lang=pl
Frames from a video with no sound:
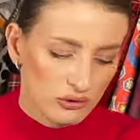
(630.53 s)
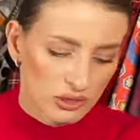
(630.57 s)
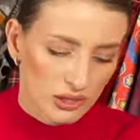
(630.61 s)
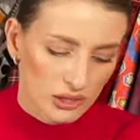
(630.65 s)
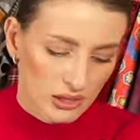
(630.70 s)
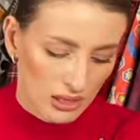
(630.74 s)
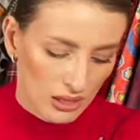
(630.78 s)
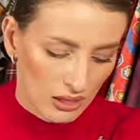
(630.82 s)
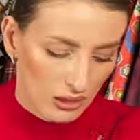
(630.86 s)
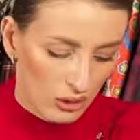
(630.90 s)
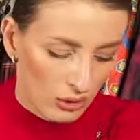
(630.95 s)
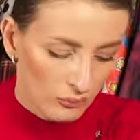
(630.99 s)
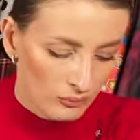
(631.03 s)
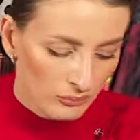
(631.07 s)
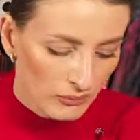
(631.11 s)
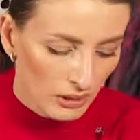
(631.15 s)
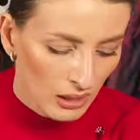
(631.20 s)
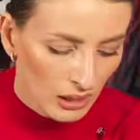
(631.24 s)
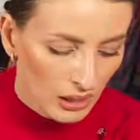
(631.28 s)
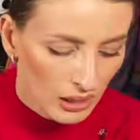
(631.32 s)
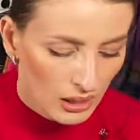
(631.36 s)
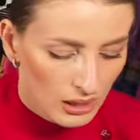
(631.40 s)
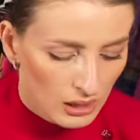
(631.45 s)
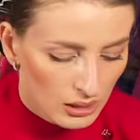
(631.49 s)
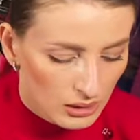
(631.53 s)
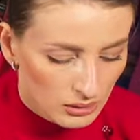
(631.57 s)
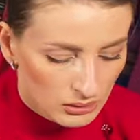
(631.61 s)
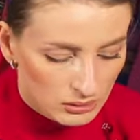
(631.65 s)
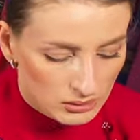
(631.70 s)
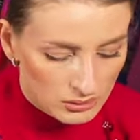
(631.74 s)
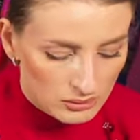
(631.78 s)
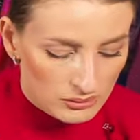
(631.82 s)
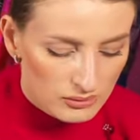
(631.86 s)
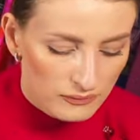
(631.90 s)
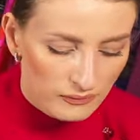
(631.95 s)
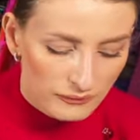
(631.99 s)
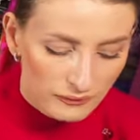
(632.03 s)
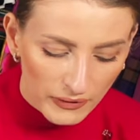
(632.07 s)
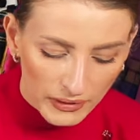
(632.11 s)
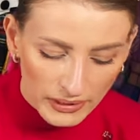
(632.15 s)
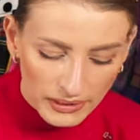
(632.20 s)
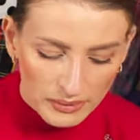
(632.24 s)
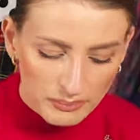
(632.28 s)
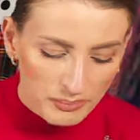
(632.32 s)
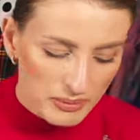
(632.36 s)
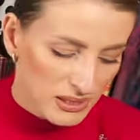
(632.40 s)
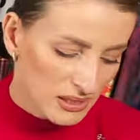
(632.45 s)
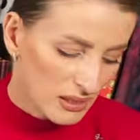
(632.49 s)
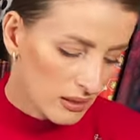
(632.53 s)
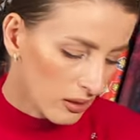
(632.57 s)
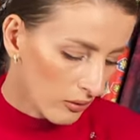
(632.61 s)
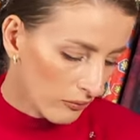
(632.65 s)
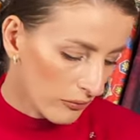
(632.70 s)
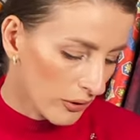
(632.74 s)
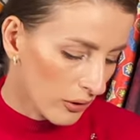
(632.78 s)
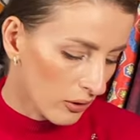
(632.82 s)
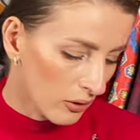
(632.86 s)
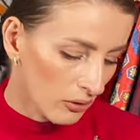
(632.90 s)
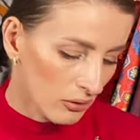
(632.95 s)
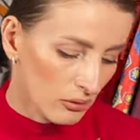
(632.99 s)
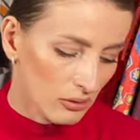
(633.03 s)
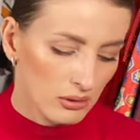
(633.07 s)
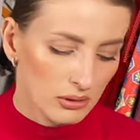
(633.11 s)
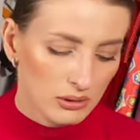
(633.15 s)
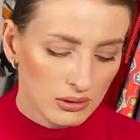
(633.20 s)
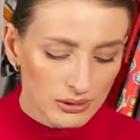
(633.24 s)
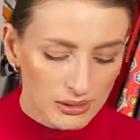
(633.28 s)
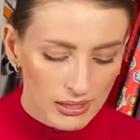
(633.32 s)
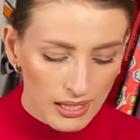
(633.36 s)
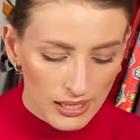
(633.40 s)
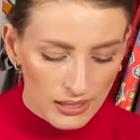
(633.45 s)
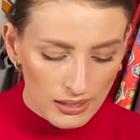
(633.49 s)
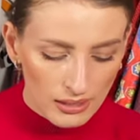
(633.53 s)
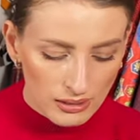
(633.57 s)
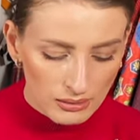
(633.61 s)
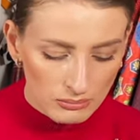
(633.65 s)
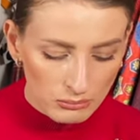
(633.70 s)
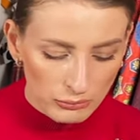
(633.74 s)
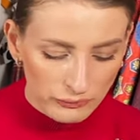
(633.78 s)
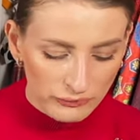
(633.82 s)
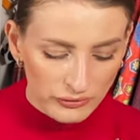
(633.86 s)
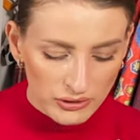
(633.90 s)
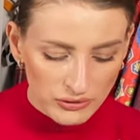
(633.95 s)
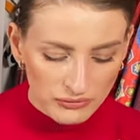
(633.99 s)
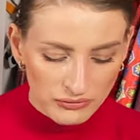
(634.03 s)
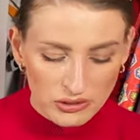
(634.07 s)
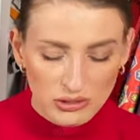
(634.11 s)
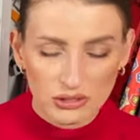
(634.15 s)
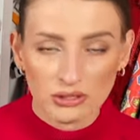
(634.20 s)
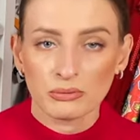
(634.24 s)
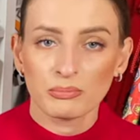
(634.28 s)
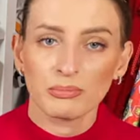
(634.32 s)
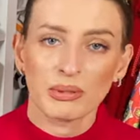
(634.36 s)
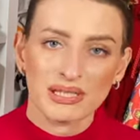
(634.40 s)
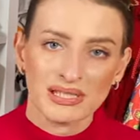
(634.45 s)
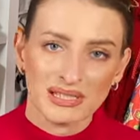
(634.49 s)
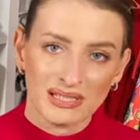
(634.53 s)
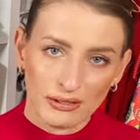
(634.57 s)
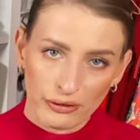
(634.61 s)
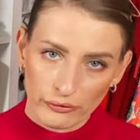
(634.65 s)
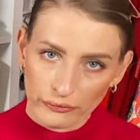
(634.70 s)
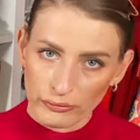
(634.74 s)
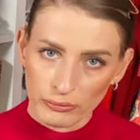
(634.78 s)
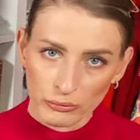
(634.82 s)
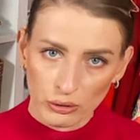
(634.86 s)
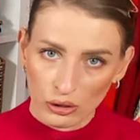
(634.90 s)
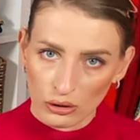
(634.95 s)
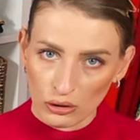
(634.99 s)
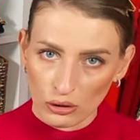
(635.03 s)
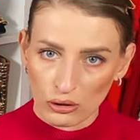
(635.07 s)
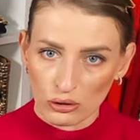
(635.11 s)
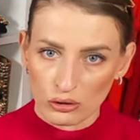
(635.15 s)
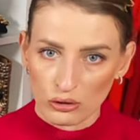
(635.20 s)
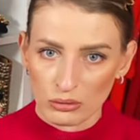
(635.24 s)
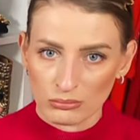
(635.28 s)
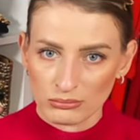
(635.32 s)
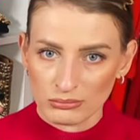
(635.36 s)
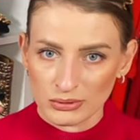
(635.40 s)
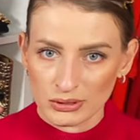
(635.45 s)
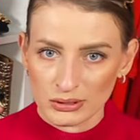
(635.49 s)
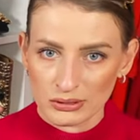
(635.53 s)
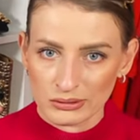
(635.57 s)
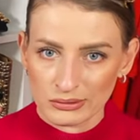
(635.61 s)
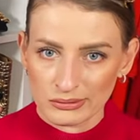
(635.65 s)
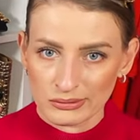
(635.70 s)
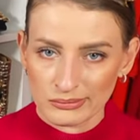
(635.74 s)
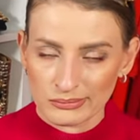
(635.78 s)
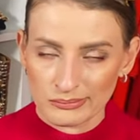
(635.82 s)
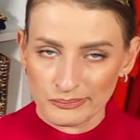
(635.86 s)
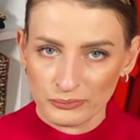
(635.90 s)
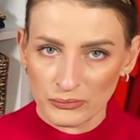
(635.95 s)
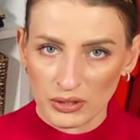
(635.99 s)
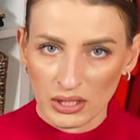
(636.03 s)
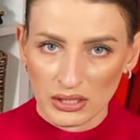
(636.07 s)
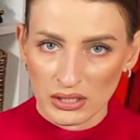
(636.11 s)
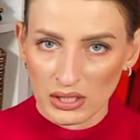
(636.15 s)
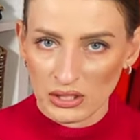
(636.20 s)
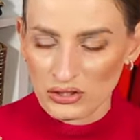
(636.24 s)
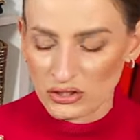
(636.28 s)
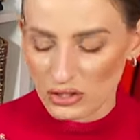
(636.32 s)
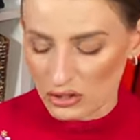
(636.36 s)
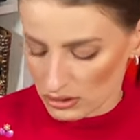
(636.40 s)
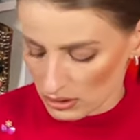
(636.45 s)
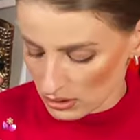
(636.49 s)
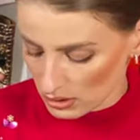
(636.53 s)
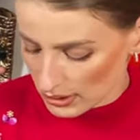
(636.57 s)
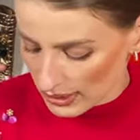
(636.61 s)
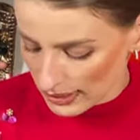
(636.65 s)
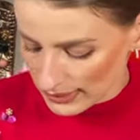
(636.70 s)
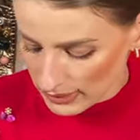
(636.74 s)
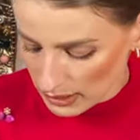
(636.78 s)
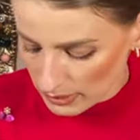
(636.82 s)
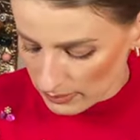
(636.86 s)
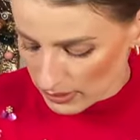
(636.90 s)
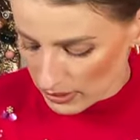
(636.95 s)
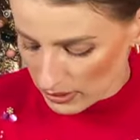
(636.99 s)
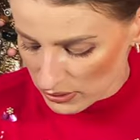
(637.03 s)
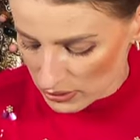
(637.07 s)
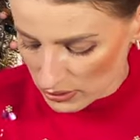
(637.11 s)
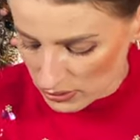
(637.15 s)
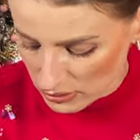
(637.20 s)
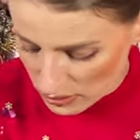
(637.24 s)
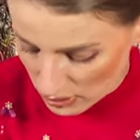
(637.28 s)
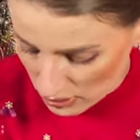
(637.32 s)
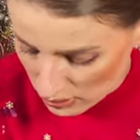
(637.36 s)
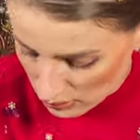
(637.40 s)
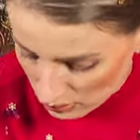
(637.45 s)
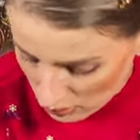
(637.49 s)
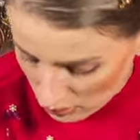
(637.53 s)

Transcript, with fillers: takiego. Fajny pastelowy kolor. Ja mówię dziewczyny pastelowym kolorom ym, na jesień jak najbardziej dzień